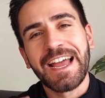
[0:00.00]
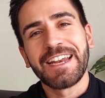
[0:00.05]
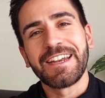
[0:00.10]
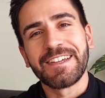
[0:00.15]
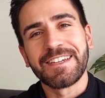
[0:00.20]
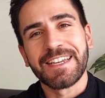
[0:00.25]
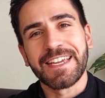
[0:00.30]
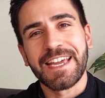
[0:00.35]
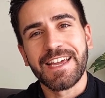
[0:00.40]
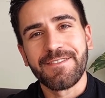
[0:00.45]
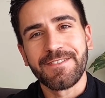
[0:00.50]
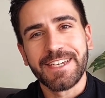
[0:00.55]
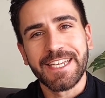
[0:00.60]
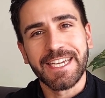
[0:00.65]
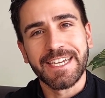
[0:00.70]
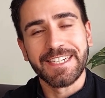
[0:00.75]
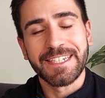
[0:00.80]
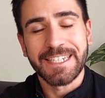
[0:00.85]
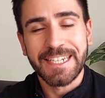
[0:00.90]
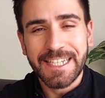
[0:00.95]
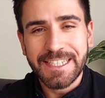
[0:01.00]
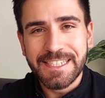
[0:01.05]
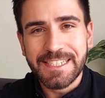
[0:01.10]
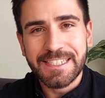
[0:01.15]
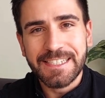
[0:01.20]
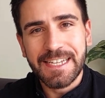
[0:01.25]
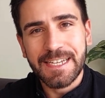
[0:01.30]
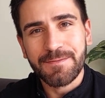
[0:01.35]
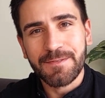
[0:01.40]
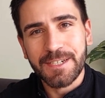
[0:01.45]
Hey Leute, Kevin hier. In
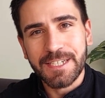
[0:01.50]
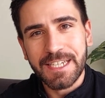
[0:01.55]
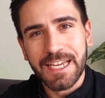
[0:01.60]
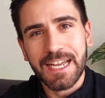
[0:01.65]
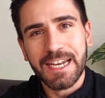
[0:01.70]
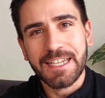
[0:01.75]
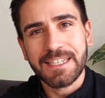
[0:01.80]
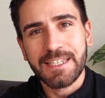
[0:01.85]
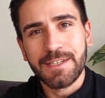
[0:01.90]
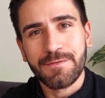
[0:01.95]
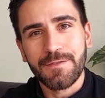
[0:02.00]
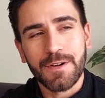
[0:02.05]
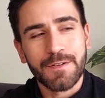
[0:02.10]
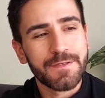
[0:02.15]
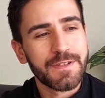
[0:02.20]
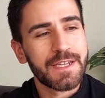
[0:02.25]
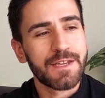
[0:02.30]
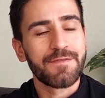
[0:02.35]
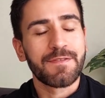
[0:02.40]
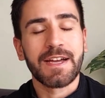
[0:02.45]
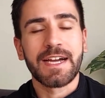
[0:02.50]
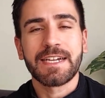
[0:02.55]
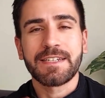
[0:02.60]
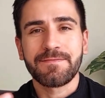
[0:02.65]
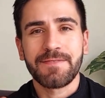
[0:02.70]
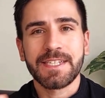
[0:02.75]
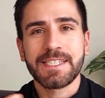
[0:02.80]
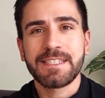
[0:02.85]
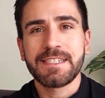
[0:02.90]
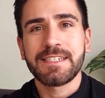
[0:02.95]
letzter Zeit wurde ich relativ häufig gefragt,
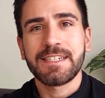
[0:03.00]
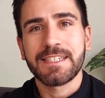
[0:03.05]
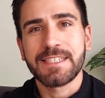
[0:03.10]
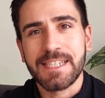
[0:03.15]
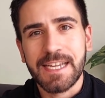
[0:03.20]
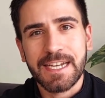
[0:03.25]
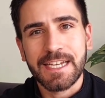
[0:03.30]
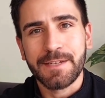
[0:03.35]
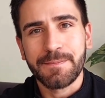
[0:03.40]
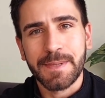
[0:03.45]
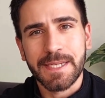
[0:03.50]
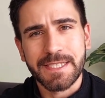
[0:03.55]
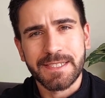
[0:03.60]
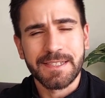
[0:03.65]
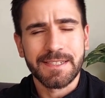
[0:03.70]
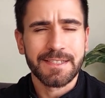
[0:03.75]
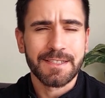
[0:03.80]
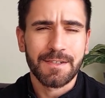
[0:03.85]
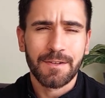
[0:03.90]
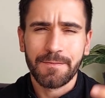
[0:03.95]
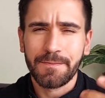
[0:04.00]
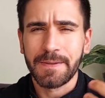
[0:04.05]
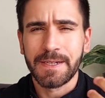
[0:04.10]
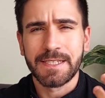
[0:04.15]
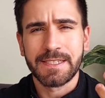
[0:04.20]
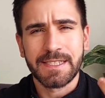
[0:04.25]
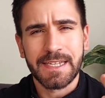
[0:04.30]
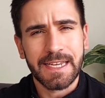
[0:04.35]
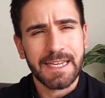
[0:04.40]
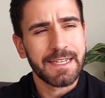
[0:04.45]
was denn tatsächlich besser ist. Ob man
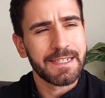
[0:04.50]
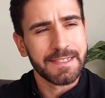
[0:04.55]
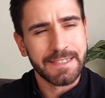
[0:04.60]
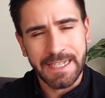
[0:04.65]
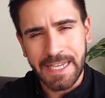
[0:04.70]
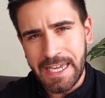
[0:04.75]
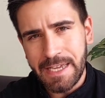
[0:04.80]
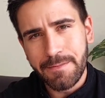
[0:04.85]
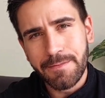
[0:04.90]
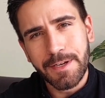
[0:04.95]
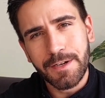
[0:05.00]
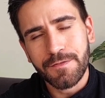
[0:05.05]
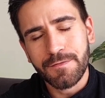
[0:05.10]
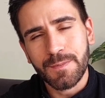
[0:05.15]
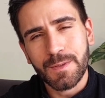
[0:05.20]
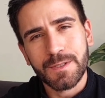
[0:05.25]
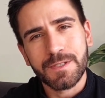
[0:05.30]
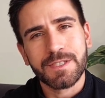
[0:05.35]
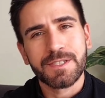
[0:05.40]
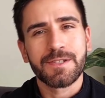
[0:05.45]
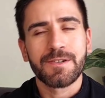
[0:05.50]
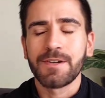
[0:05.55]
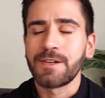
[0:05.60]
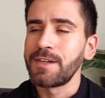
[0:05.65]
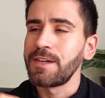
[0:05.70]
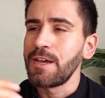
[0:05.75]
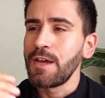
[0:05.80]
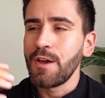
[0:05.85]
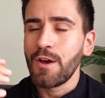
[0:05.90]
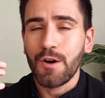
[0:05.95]
jetzt eher einen Hebel aufbauen soll,
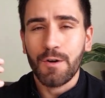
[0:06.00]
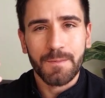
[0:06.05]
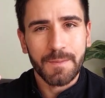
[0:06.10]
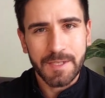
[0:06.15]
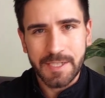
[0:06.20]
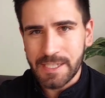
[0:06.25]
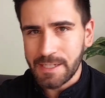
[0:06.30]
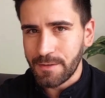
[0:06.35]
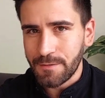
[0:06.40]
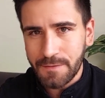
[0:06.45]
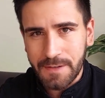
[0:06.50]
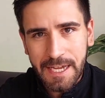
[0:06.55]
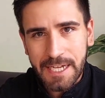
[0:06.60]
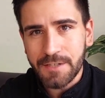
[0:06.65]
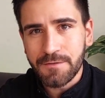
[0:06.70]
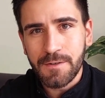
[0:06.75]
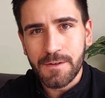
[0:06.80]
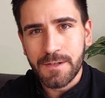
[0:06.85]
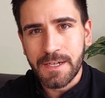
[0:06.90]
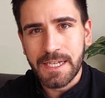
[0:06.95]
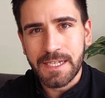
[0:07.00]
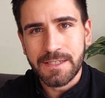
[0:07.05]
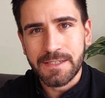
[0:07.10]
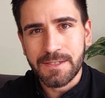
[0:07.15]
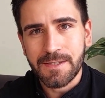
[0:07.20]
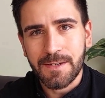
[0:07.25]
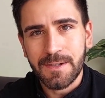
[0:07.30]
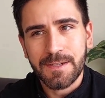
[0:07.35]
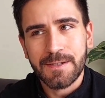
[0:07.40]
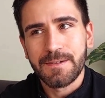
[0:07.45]
ob man eher auf Cashflow gehen
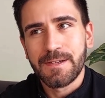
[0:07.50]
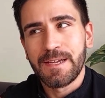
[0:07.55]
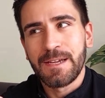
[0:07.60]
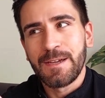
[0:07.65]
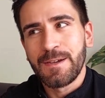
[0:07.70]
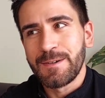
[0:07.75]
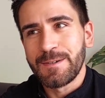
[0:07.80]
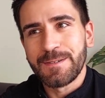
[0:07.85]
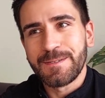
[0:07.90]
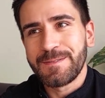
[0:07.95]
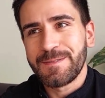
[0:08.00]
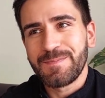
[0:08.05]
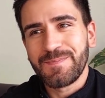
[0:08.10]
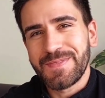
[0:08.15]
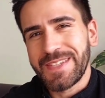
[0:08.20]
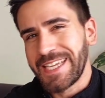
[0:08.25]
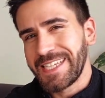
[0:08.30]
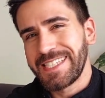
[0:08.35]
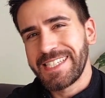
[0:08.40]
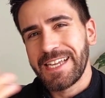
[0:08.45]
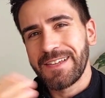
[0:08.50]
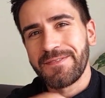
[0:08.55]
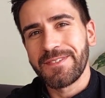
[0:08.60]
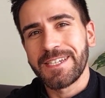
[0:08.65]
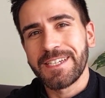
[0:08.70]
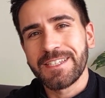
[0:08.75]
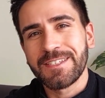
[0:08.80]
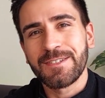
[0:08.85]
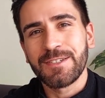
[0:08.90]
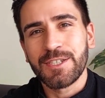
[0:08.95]
soll. Und da ist die
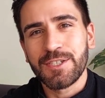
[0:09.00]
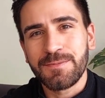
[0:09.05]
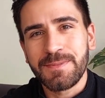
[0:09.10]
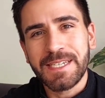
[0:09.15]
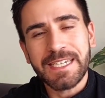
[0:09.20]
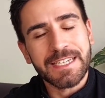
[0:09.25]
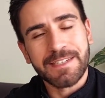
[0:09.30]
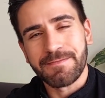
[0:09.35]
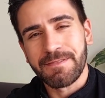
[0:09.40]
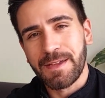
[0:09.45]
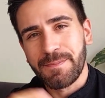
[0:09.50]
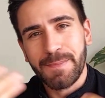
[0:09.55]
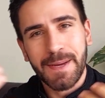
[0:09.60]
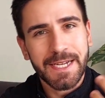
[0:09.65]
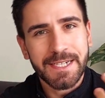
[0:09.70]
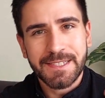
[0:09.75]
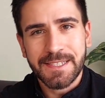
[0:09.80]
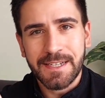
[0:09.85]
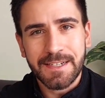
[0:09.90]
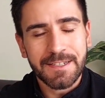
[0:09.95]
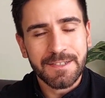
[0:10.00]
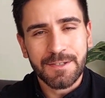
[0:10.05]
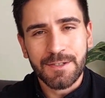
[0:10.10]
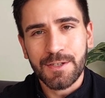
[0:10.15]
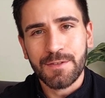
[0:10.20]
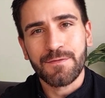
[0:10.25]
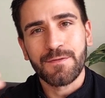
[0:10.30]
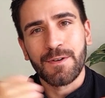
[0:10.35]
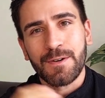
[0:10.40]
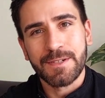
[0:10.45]
Antwort natürlich schwierig, weil beides hat
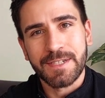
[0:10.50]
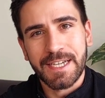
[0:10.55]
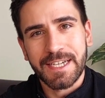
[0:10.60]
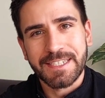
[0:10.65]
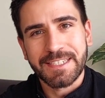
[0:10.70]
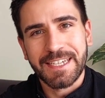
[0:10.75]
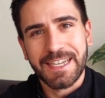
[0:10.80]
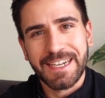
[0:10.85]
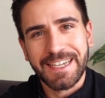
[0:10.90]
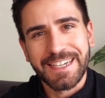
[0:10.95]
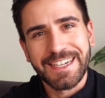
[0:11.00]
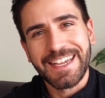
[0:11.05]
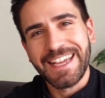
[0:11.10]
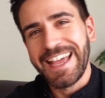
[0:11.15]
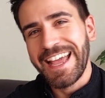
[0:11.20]
natürlich Vor- und Nachteile.